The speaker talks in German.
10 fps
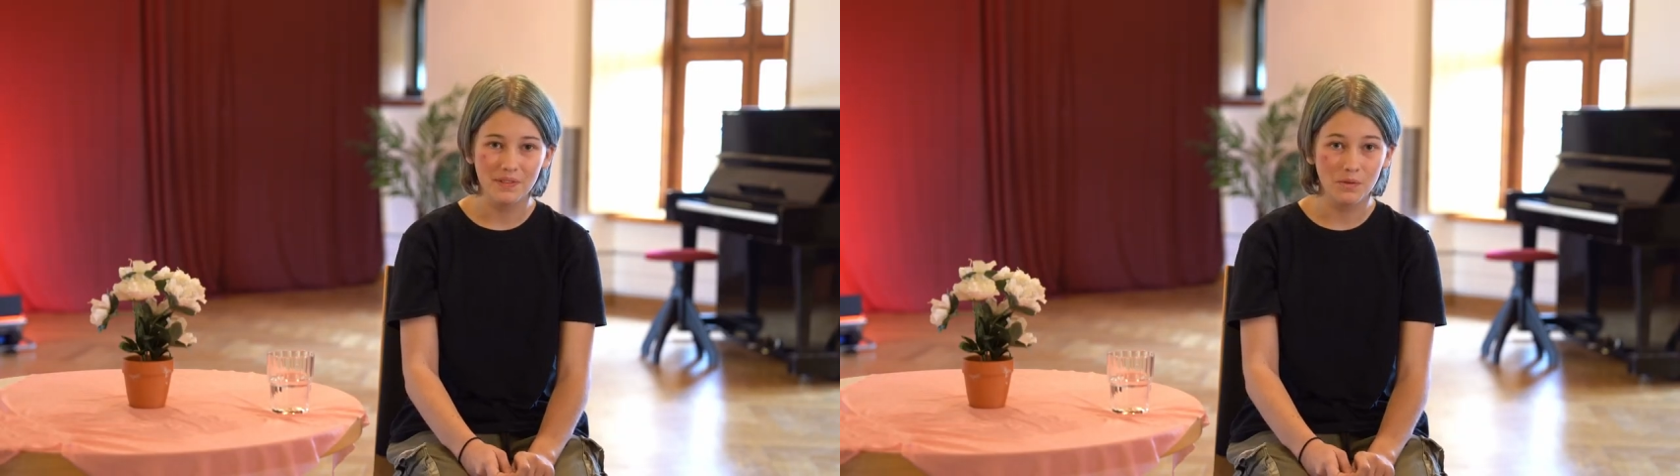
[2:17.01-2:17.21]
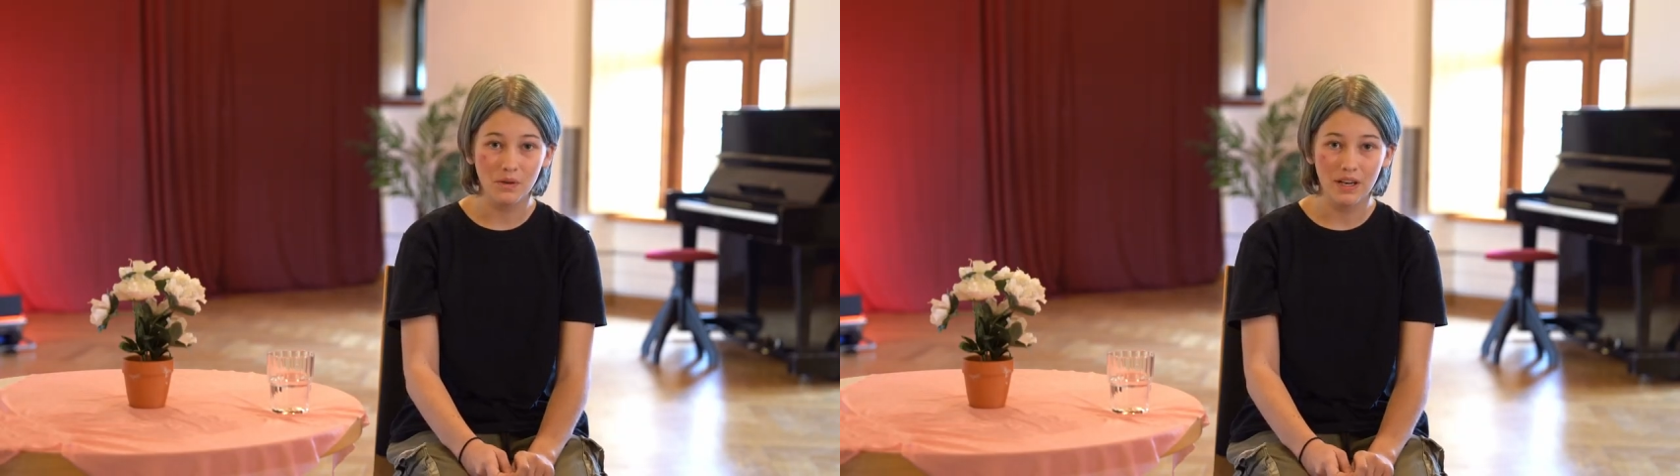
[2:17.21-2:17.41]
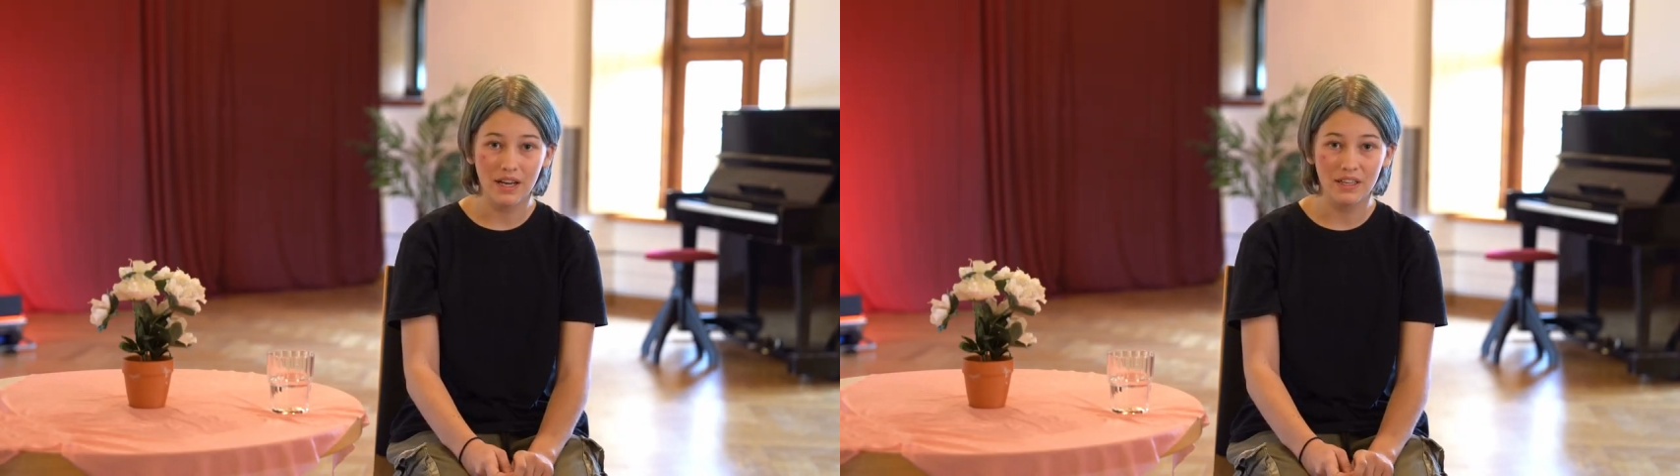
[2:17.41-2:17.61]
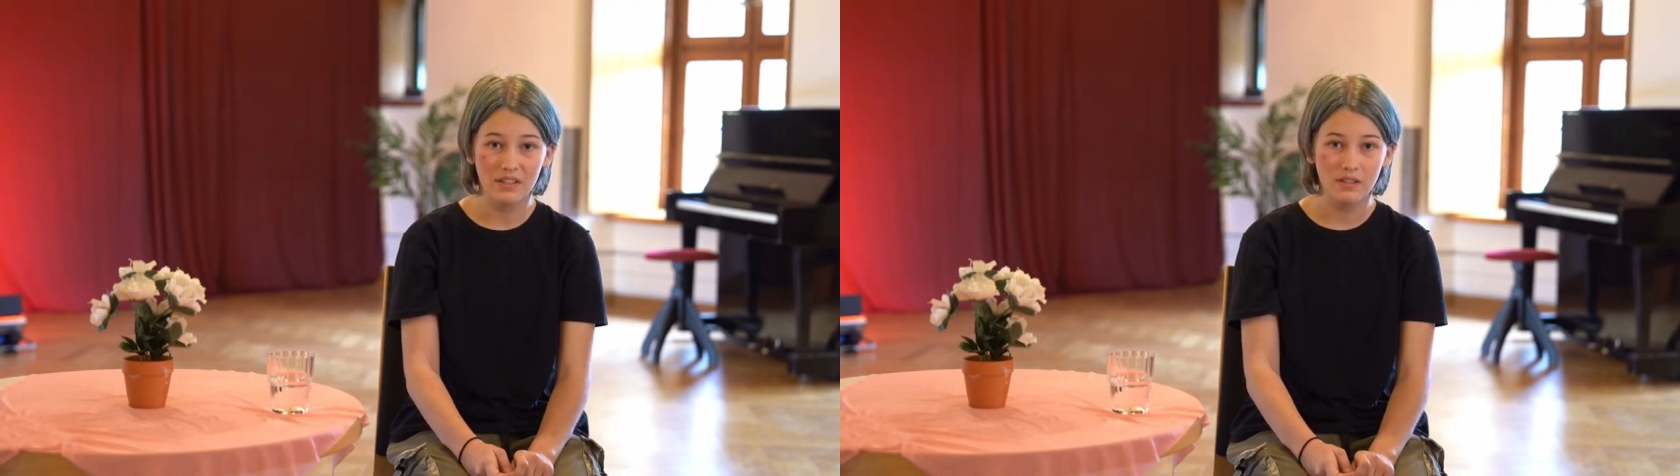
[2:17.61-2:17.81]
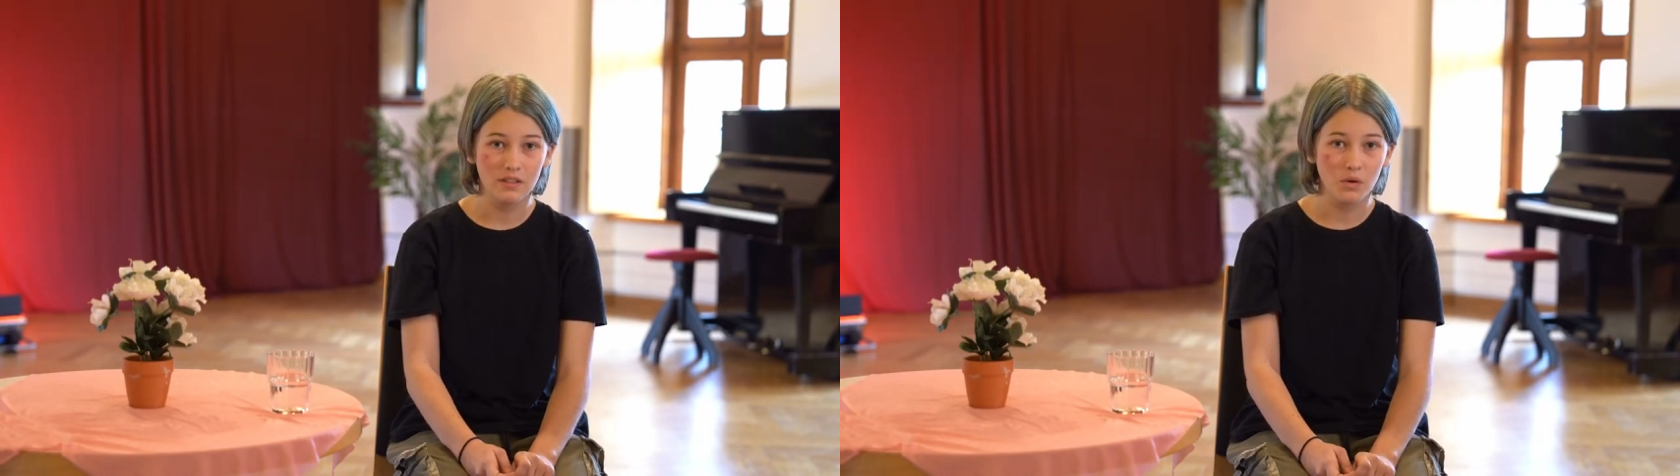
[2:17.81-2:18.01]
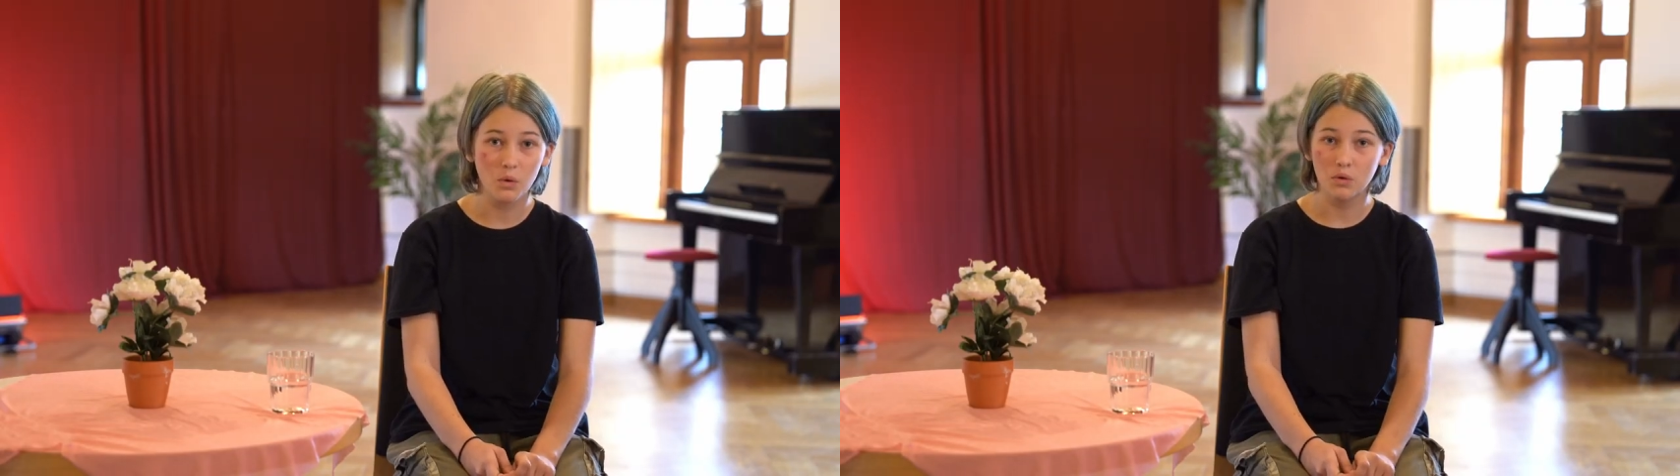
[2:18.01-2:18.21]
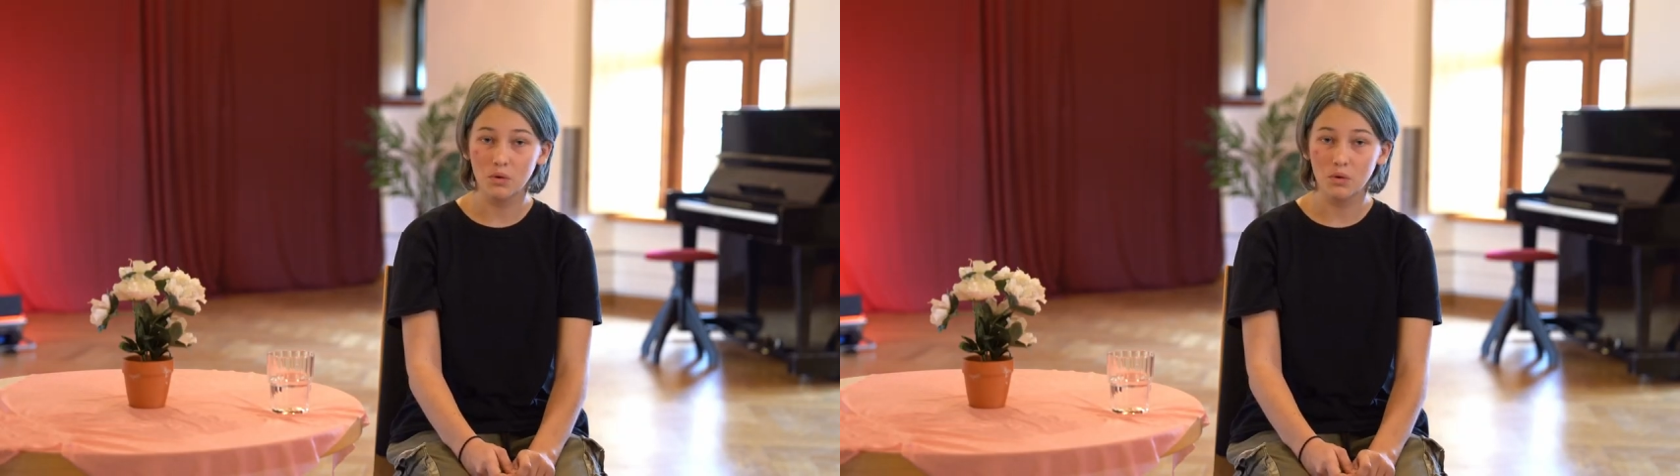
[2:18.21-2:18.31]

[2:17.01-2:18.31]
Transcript: Dunkelheit und